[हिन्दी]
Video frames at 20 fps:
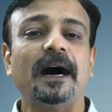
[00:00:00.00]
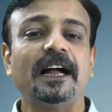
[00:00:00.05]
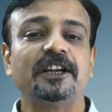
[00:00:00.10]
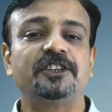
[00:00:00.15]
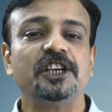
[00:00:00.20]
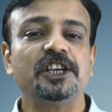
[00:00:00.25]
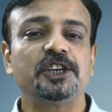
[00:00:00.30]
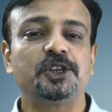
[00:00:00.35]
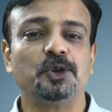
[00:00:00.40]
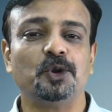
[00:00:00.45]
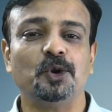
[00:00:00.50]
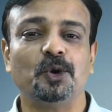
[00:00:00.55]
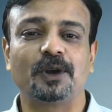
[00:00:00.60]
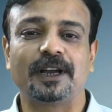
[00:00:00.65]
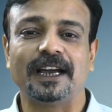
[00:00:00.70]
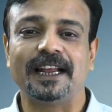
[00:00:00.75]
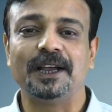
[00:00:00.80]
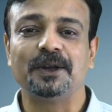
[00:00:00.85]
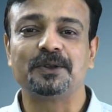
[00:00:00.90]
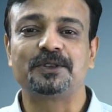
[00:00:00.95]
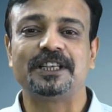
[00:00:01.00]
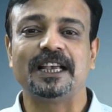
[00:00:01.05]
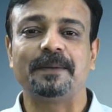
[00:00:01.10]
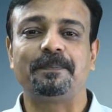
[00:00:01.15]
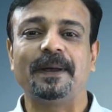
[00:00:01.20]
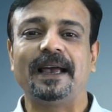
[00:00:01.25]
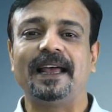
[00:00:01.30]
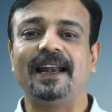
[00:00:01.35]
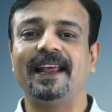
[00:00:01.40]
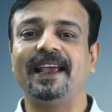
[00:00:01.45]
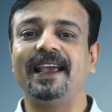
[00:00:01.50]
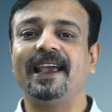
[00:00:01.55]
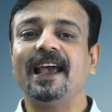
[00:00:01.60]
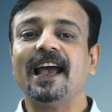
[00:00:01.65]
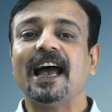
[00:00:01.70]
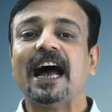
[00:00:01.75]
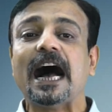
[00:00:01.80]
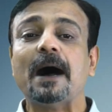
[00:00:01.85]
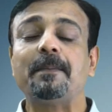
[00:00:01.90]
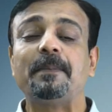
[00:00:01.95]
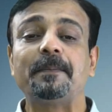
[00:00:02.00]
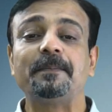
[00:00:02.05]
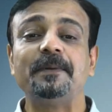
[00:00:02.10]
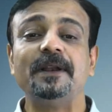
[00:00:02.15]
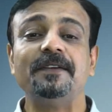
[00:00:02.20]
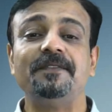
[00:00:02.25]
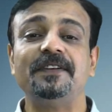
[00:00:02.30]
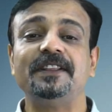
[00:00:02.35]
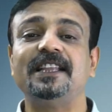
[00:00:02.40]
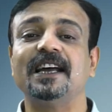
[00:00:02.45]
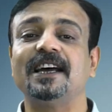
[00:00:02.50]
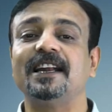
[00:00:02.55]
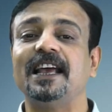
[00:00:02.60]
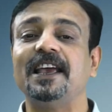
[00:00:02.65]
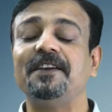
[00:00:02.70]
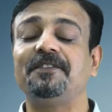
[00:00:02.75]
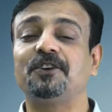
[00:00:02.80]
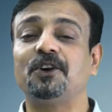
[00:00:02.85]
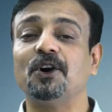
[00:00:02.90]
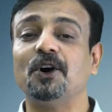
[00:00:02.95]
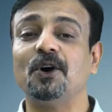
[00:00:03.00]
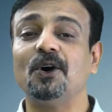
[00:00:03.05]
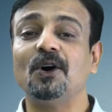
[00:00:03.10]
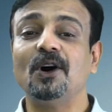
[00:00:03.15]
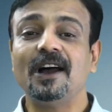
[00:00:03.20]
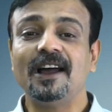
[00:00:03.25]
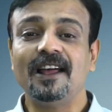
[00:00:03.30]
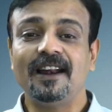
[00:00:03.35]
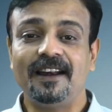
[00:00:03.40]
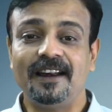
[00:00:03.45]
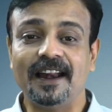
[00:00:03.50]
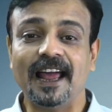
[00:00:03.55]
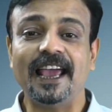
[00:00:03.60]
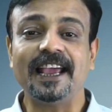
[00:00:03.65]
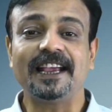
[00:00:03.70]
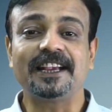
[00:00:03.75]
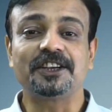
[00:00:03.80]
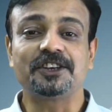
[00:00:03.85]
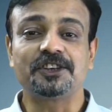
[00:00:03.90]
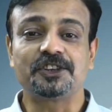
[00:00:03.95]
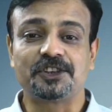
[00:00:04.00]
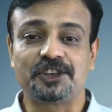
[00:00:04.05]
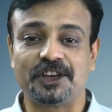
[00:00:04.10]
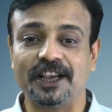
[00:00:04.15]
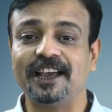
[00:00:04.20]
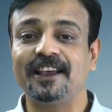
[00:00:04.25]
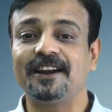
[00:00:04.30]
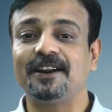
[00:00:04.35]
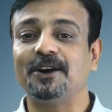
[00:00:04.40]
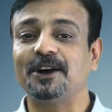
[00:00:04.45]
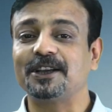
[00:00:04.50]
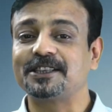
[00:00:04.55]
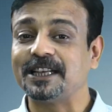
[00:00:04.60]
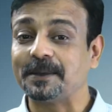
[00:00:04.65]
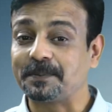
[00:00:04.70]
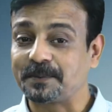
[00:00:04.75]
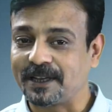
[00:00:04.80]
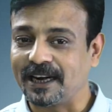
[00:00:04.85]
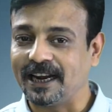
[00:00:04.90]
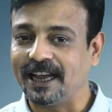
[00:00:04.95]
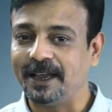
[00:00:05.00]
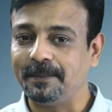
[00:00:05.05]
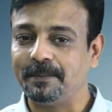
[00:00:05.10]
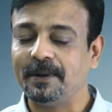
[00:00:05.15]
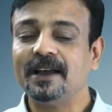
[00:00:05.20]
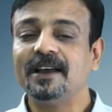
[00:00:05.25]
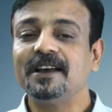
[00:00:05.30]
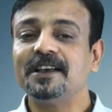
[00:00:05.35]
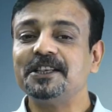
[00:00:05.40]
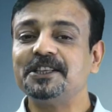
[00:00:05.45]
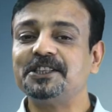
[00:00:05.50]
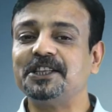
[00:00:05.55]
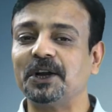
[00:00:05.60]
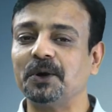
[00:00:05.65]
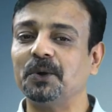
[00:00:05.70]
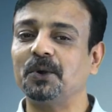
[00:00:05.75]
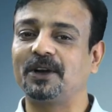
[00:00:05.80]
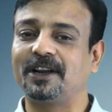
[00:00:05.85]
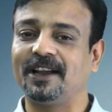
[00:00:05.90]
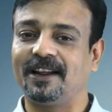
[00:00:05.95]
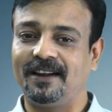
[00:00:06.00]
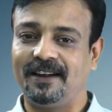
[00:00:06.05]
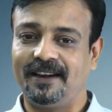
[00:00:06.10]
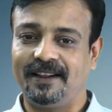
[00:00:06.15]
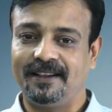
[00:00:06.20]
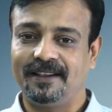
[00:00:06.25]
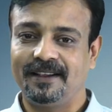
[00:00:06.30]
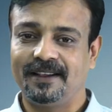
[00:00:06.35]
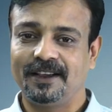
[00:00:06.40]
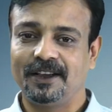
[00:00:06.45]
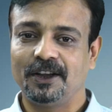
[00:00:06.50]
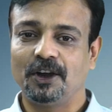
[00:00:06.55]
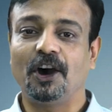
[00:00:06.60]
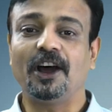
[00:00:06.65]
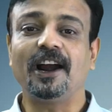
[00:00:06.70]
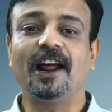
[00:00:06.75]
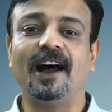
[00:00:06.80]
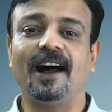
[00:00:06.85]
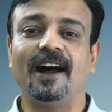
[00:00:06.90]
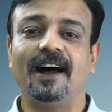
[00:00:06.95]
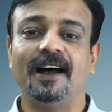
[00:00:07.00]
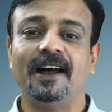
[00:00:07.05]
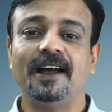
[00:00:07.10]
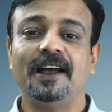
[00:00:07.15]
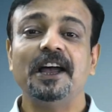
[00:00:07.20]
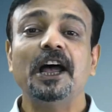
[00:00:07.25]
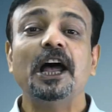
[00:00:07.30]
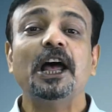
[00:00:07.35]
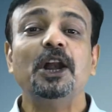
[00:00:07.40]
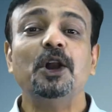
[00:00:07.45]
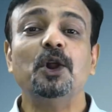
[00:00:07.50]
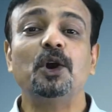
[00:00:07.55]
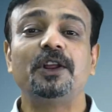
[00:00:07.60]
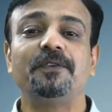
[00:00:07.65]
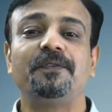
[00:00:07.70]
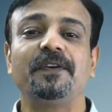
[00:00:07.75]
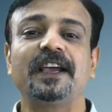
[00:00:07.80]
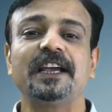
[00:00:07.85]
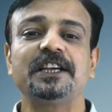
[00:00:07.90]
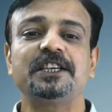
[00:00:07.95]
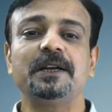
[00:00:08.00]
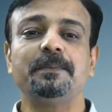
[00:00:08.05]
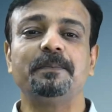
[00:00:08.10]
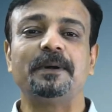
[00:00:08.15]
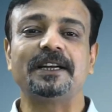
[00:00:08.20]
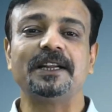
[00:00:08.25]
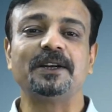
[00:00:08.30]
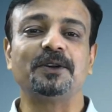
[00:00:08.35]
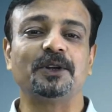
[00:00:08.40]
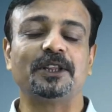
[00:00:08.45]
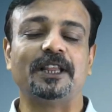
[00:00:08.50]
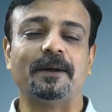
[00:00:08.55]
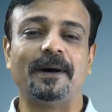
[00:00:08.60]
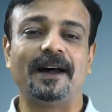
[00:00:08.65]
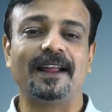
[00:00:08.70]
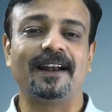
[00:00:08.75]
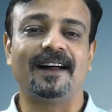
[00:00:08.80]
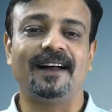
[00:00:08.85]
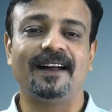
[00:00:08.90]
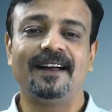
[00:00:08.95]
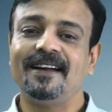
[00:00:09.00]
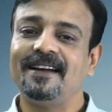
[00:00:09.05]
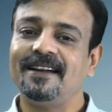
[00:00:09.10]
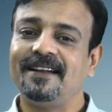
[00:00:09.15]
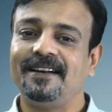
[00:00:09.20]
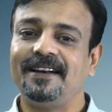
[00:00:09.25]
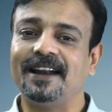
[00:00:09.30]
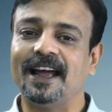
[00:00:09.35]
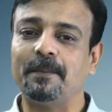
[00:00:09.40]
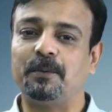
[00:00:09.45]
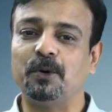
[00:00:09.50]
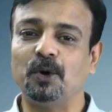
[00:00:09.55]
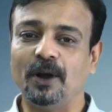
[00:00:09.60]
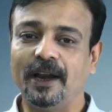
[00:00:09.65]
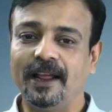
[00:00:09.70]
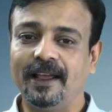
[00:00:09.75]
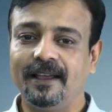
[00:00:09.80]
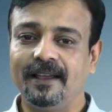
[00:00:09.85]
बातचीत शुरू करें उससे पहले आप अपनी विद्या लाइफ को लाइक शेयर और सब्सक्राइब जरूर कर लें और हाँ नोटिफिकेशन बटन को दबाना ना भूलें